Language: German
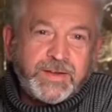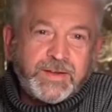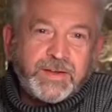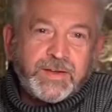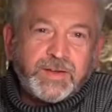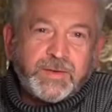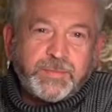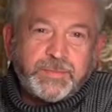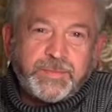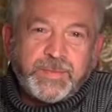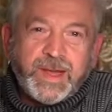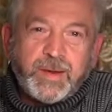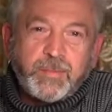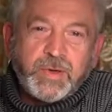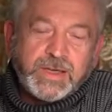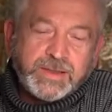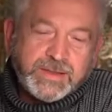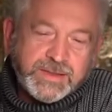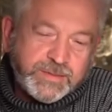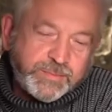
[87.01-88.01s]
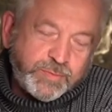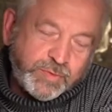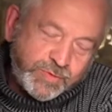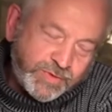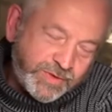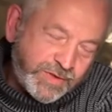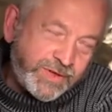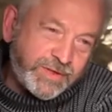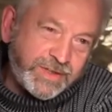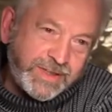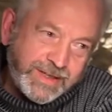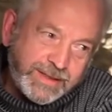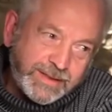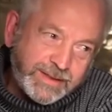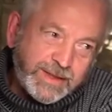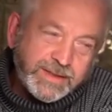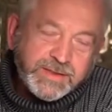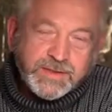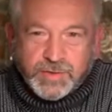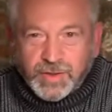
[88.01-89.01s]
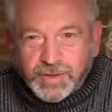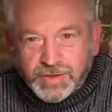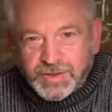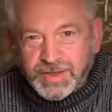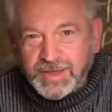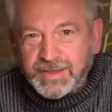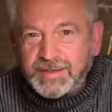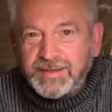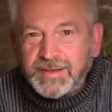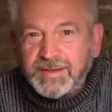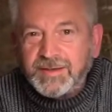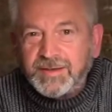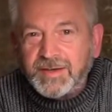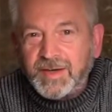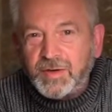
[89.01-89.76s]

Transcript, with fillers: Ähm, aber das Buch soll ja in ganz Deutschland äh,